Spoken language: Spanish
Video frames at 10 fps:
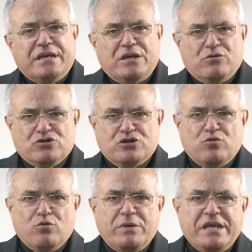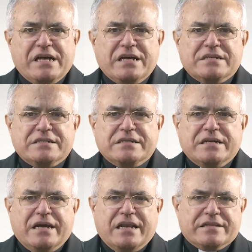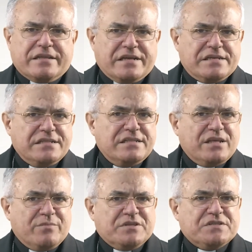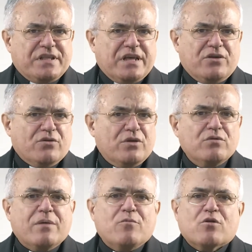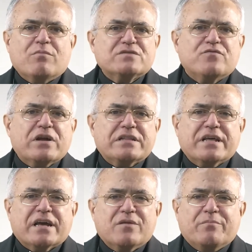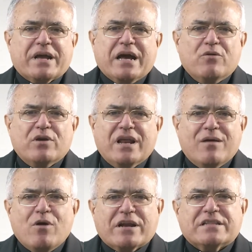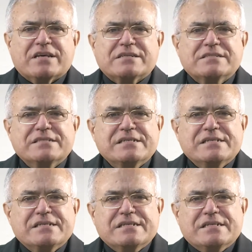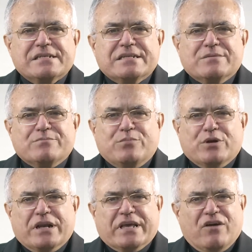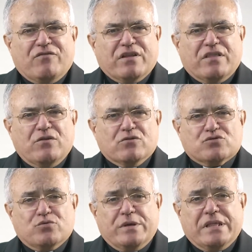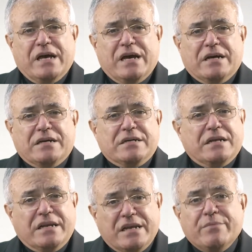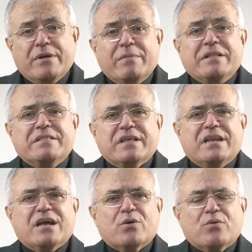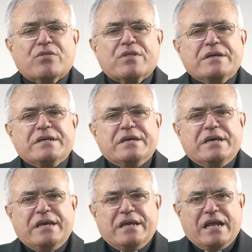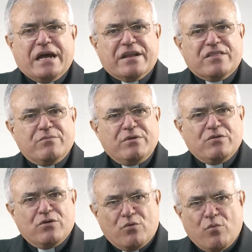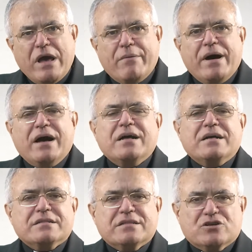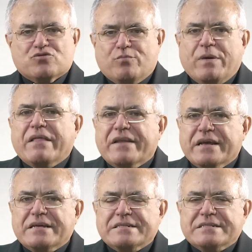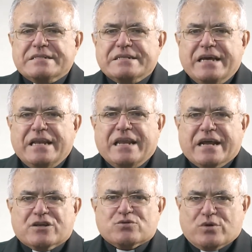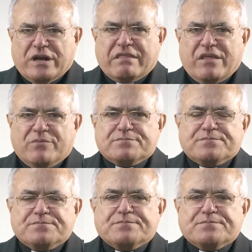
y nos ilumina el atrayente misterio de un amor más fuerte que el pecado y que la muerte, por el que ha ofrecido su vida libremente en la cruz y la ha recibido nueva de su Padre en la resurrección.